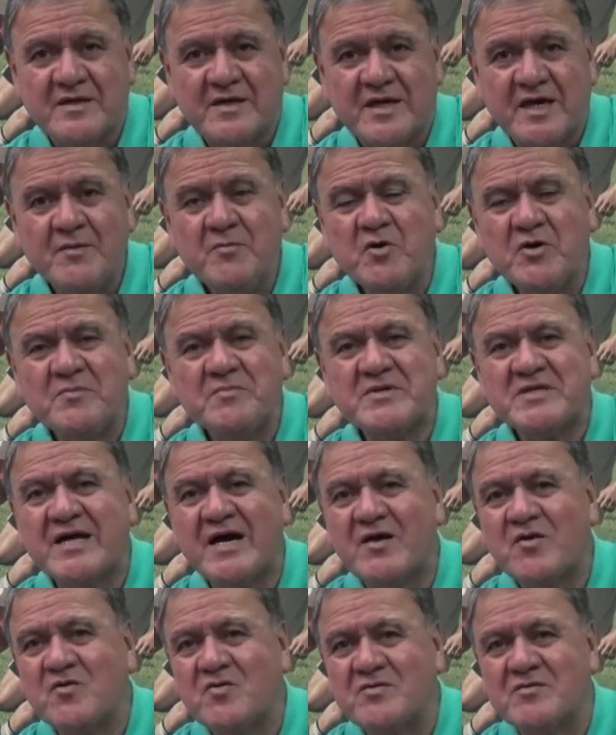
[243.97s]
Hemos
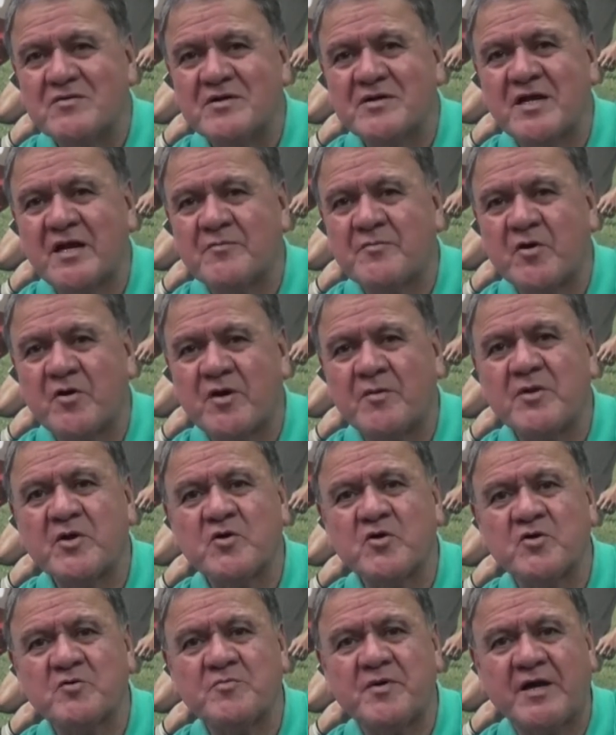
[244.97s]
invitado en el programa de
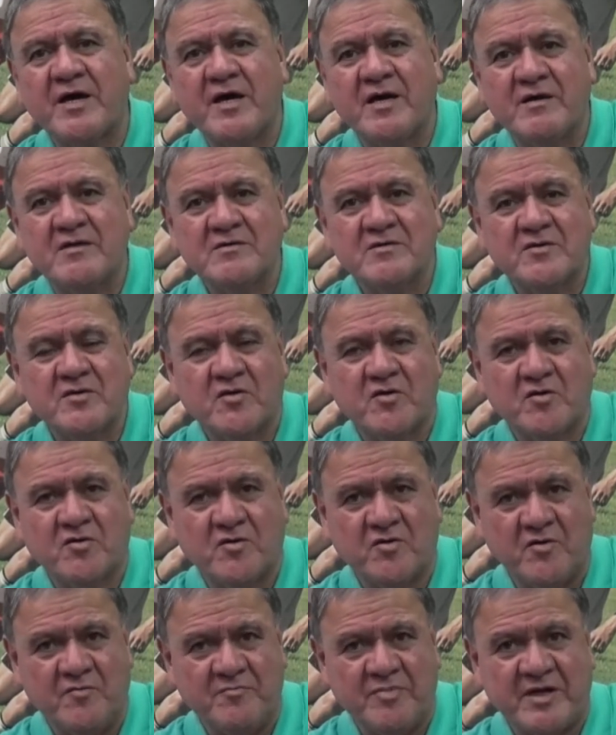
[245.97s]
hoy para
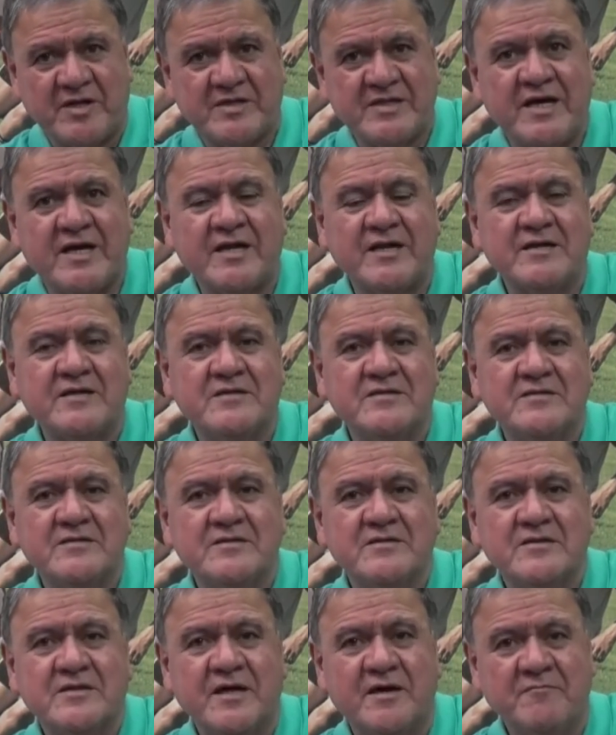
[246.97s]
conversar
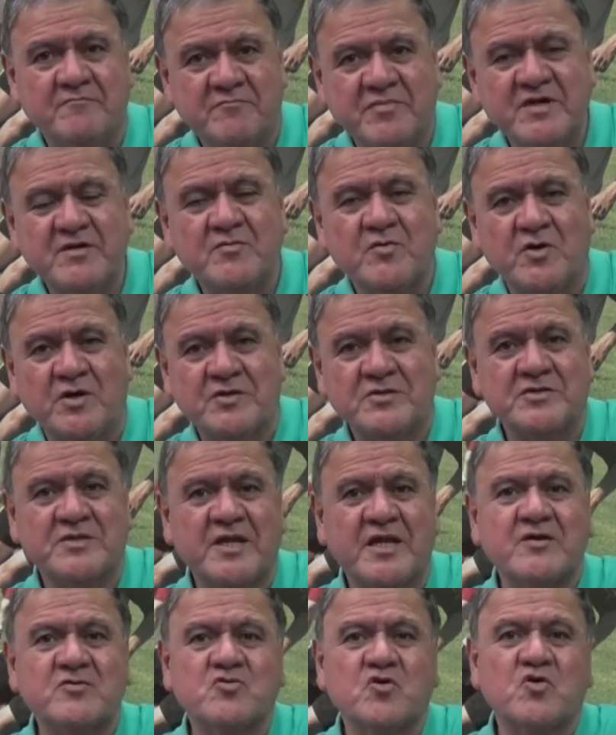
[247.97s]
en vivo, en
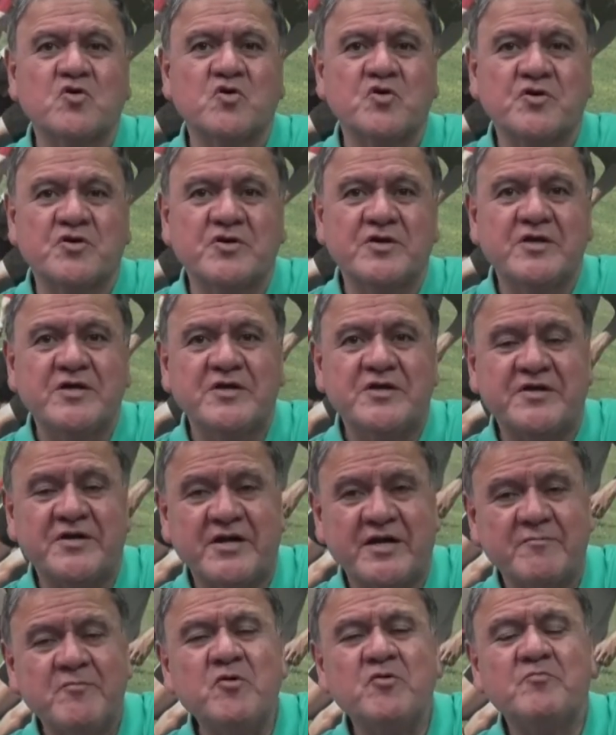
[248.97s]
directo con
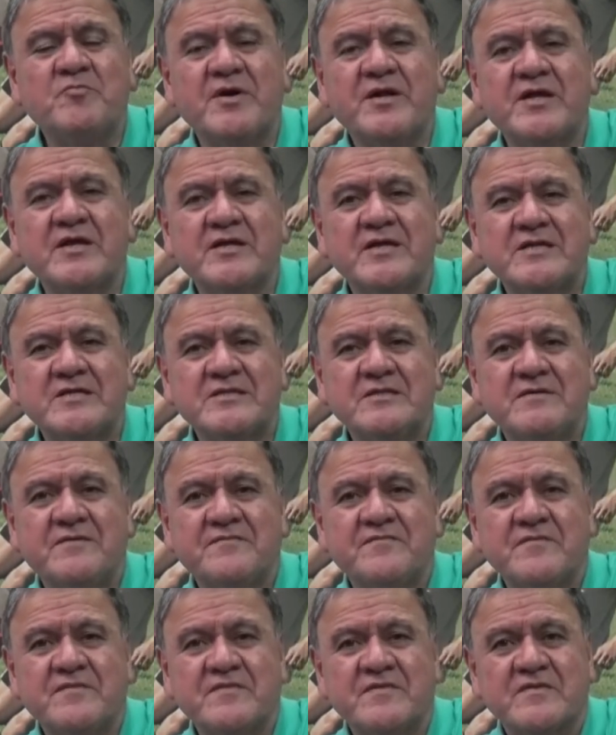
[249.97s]
Ramón Paredes,
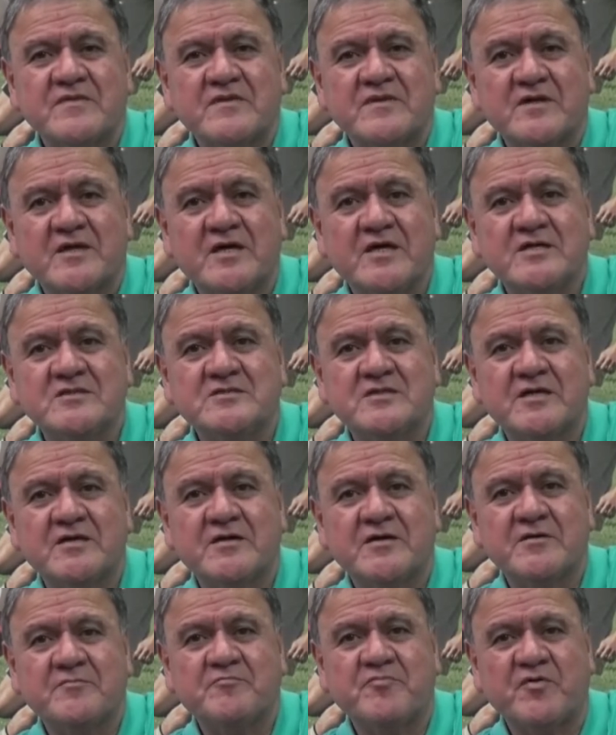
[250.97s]
que es
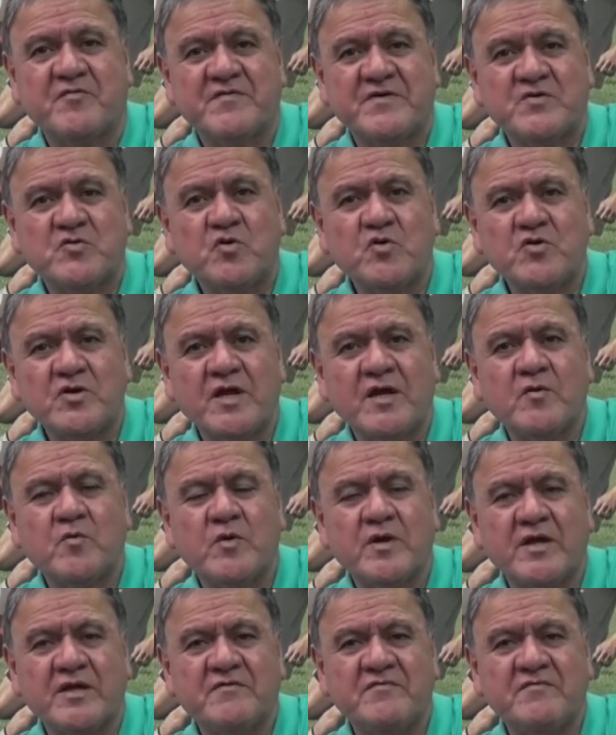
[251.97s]
eh, profesor de la escuela de